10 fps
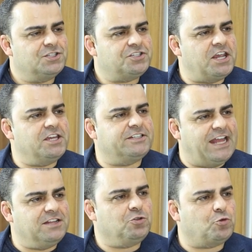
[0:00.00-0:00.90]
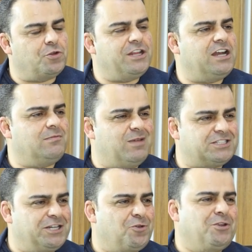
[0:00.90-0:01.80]
şehirden
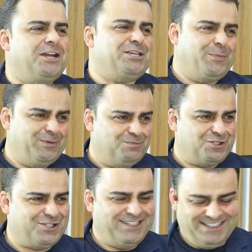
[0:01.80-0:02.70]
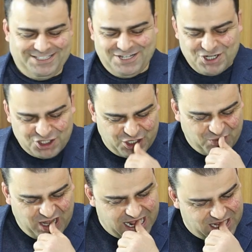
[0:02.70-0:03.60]
gönderilmesine yönelik yapılmış. Hı hı.
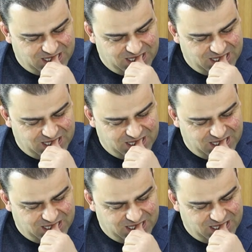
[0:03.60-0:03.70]
Şimdi Kendi